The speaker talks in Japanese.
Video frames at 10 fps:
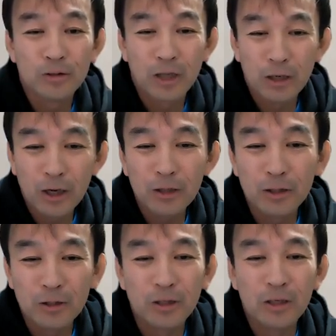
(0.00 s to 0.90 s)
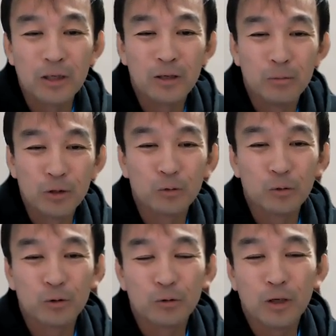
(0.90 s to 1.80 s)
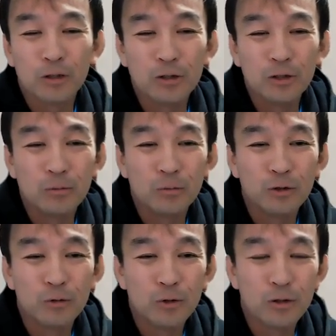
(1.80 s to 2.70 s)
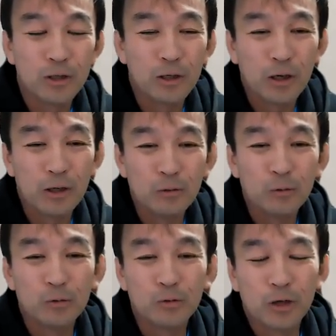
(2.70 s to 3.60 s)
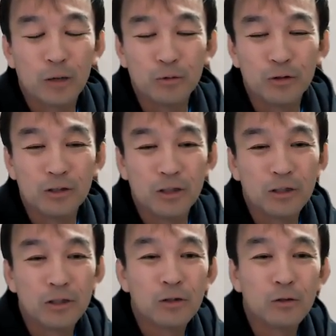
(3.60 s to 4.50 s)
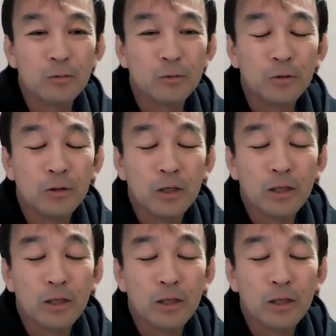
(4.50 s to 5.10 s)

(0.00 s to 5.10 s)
なんだかんだ言って、ちょっと習慣に結びつけられることかもしれないんですけども、